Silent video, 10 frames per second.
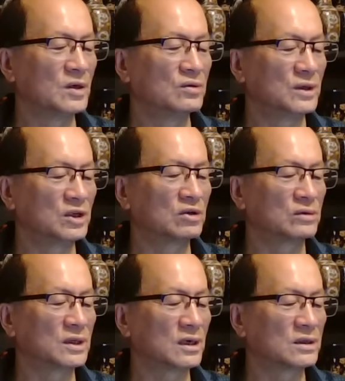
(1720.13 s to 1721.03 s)
没有人
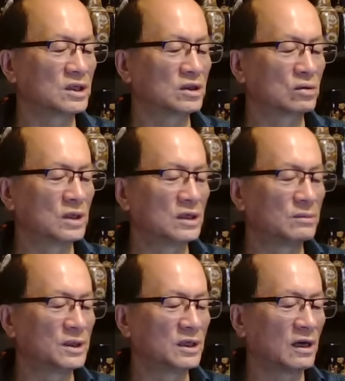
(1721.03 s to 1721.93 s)
受伤。这是推
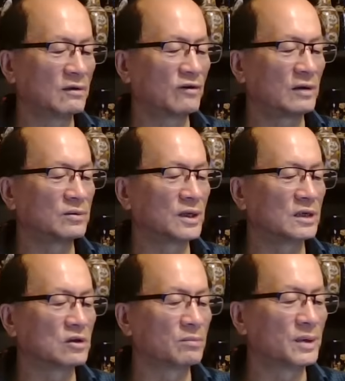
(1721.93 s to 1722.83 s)
特平台发布
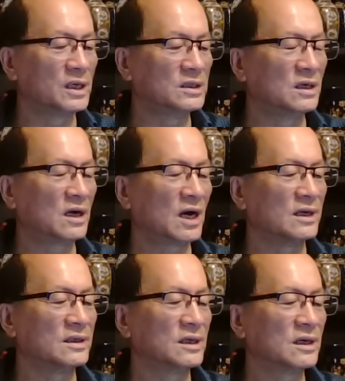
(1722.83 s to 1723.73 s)
的，叫北京
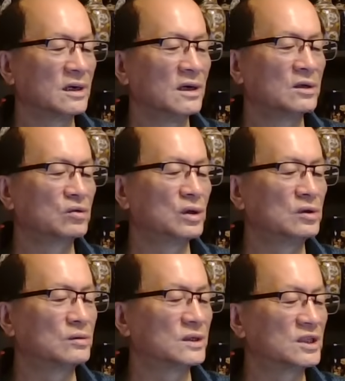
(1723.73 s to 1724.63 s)
侃爷
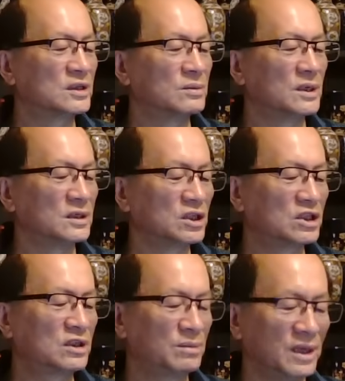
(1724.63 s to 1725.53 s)
推出的视频，这
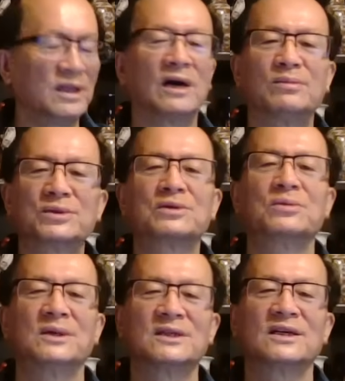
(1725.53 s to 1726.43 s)
视频呢，不是
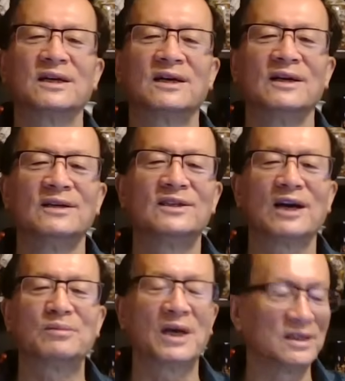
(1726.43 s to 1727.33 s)
我在这
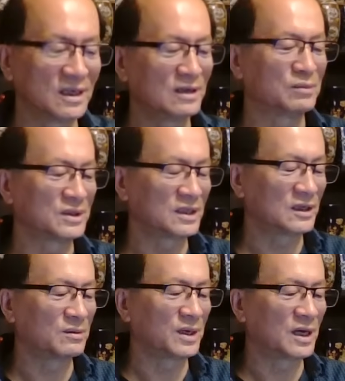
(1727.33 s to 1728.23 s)
瞎编，人也不是
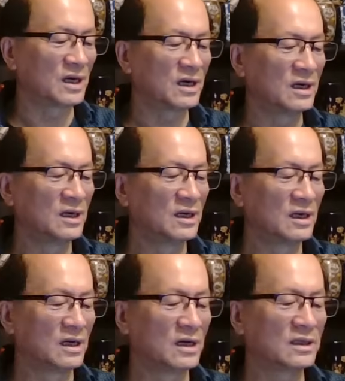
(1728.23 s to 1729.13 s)
瞎编啊。
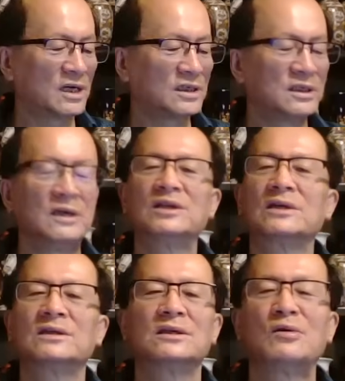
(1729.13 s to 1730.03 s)
呃，但是人
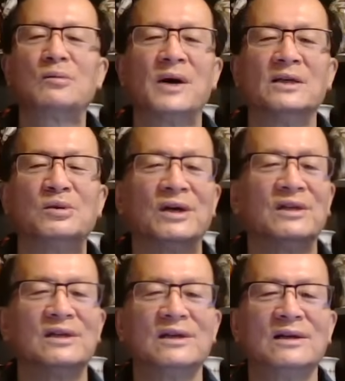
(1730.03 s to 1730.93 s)
这个是有版
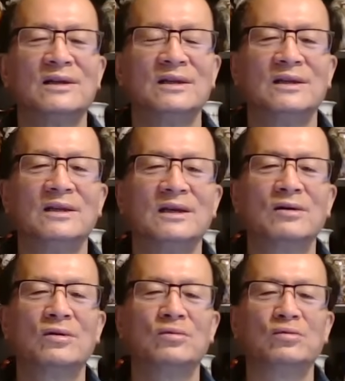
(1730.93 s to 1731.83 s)
权的，那那
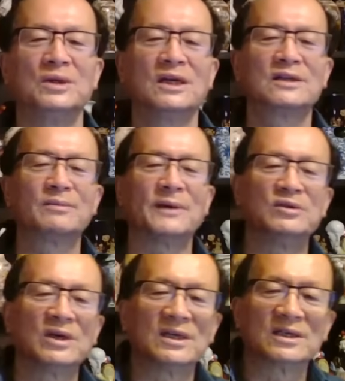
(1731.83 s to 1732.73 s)
个五爷这个
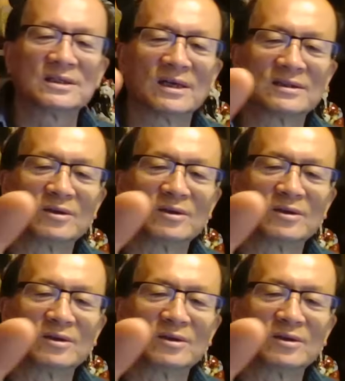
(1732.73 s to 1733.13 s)
版权也是